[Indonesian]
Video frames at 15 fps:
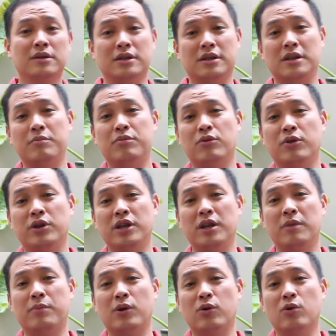Jadi buku
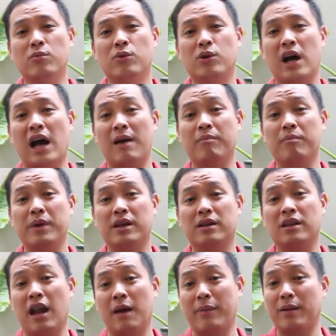ini berumur
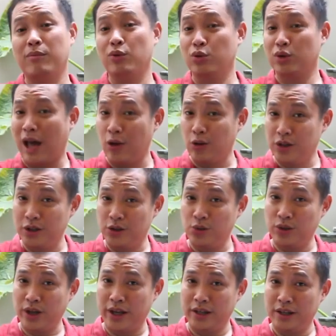hampir 80 tahun di
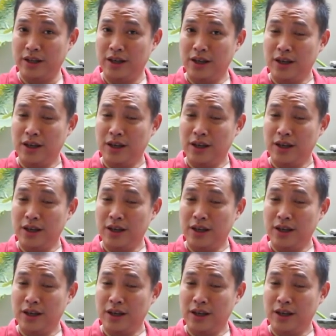dunia ini.